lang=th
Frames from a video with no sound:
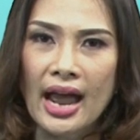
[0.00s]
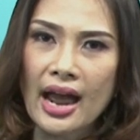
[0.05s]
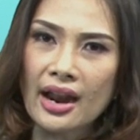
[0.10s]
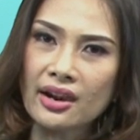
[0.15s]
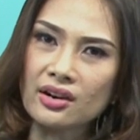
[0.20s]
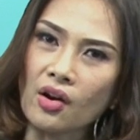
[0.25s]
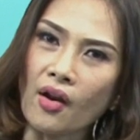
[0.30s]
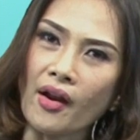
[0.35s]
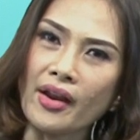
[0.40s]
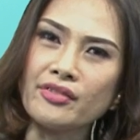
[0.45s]

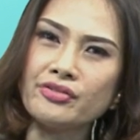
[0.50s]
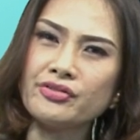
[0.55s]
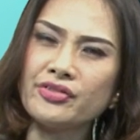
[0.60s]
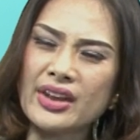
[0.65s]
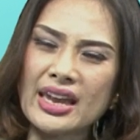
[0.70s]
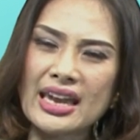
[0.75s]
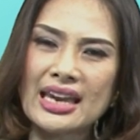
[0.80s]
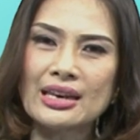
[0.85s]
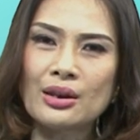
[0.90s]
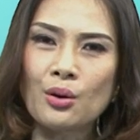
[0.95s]
2,500 ฟรี
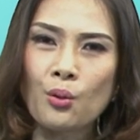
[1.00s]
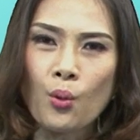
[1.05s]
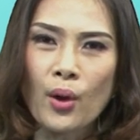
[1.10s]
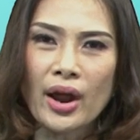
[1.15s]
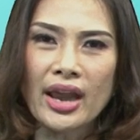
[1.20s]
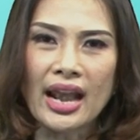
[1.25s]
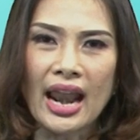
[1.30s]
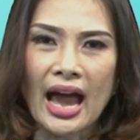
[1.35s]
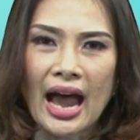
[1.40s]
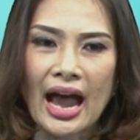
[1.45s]
ด้วย
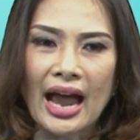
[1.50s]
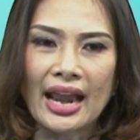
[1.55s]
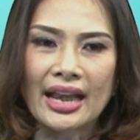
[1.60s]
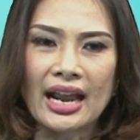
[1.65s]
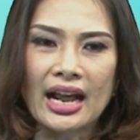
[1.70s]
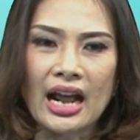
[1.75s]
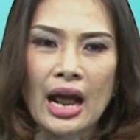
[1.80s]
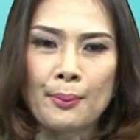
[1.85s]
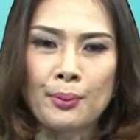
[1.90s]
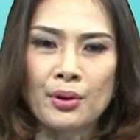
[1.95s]
ล่ะ
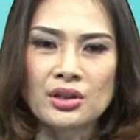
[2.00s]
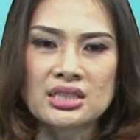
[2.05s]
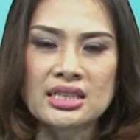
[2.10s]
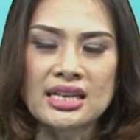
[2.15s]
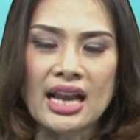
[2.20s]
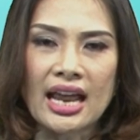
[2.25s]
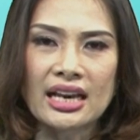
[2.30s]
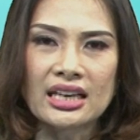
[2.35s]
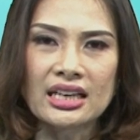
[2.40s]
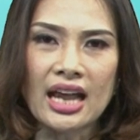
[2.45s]
นะคะ เพราะฉะ
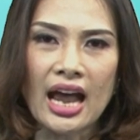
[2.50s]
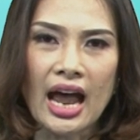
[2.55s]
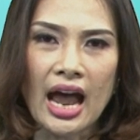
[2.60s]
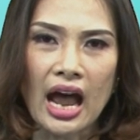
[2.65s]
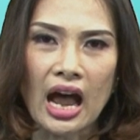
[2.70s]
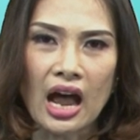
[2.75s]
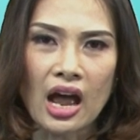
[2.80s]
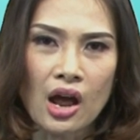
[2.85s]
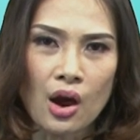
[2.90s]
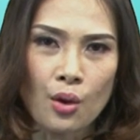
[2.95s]
นั้นค่ะ
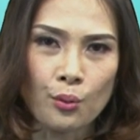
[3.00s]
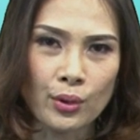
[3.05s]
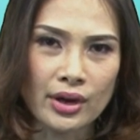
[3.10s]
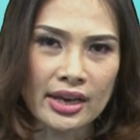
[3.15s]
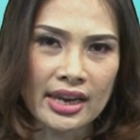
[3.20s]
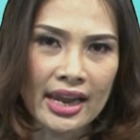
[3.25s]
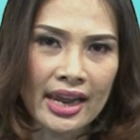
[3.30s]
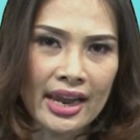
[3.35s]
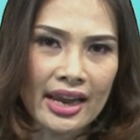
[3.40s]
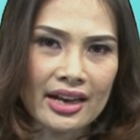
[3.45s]
วัน
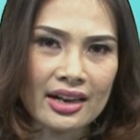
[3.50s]
นี้